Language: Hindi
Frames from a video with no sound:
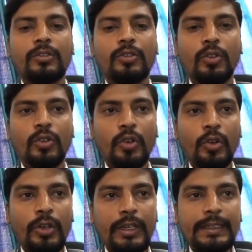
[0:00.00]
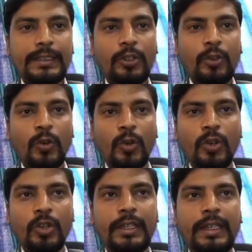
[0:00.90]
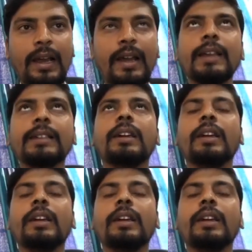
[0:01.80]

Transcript: तो इसको क्या ऐसा